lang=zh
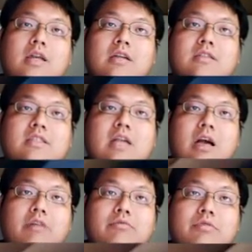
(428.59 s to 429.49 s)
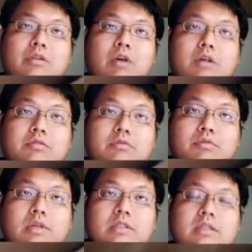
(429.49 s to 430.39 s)
那既然要用用的块数
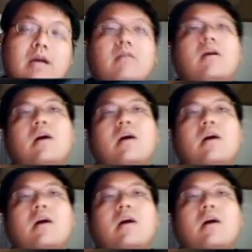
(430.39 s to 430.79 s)
最少，